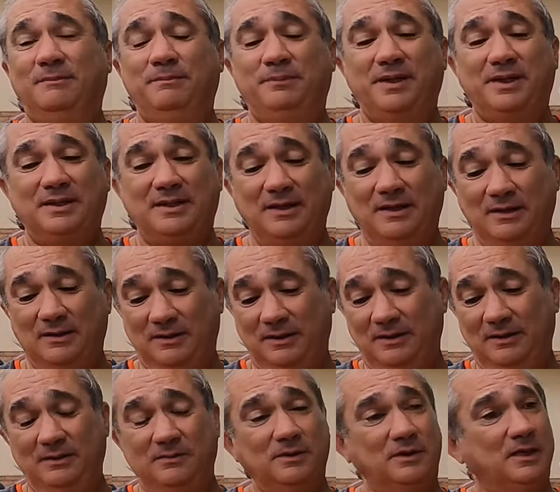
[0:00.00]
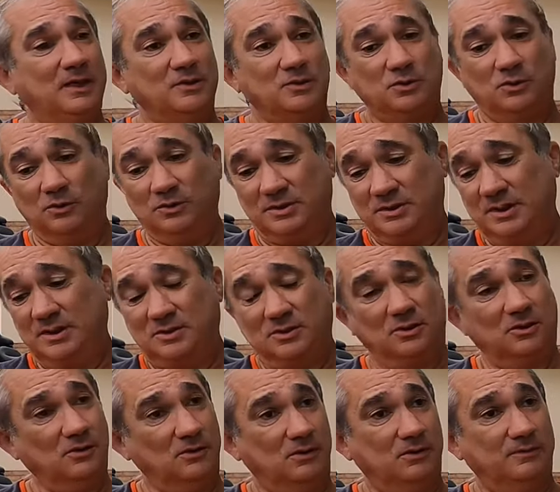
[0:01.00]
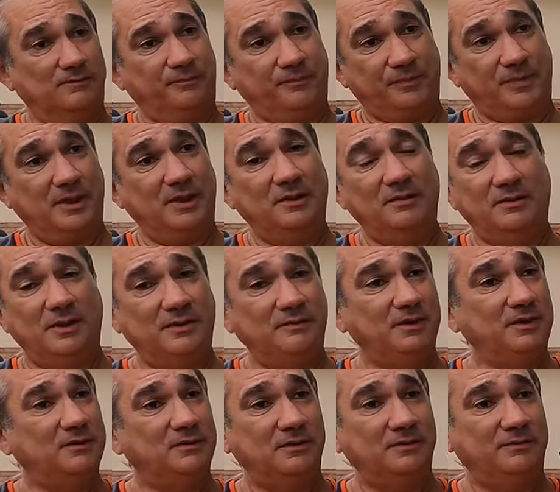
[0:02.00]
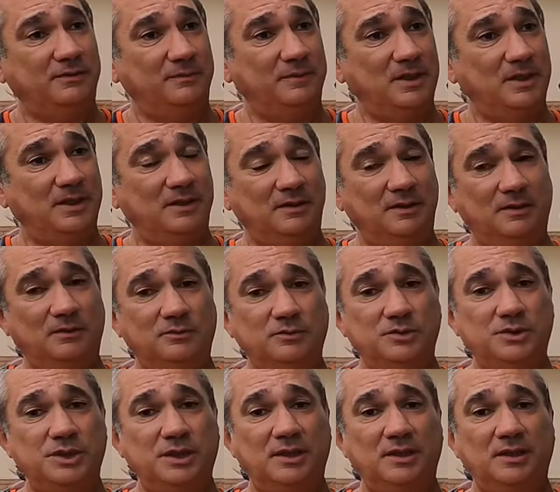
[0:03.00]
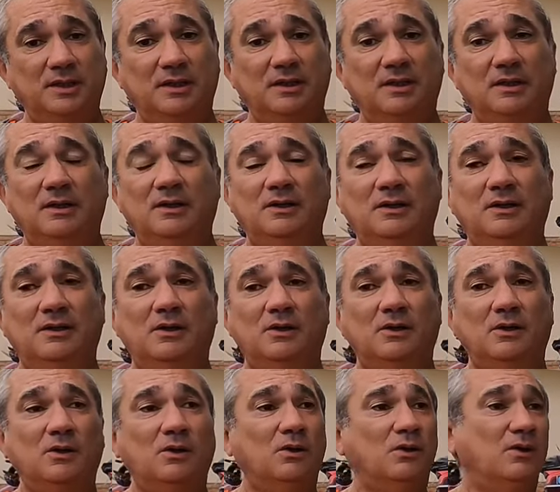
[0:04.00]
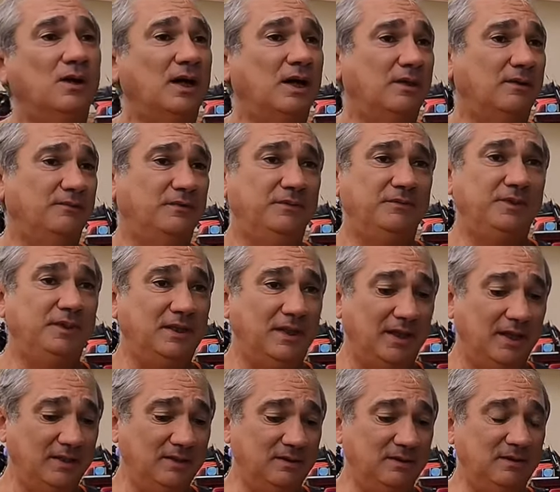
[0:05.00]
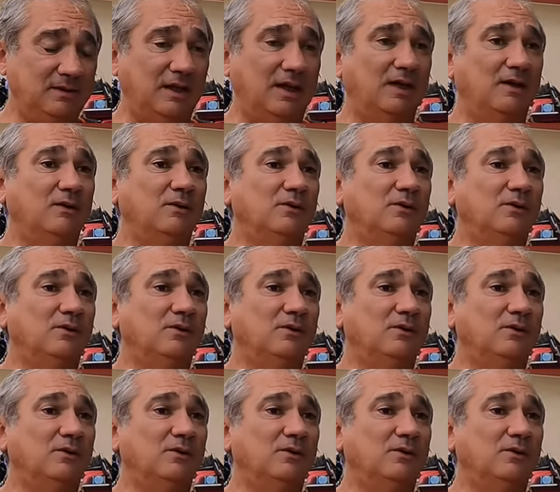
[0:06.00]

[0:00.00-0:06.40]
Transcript: perché in quel caso o sei solo e non hai vincoli familiari di alcun genere o vivi certo. in vendita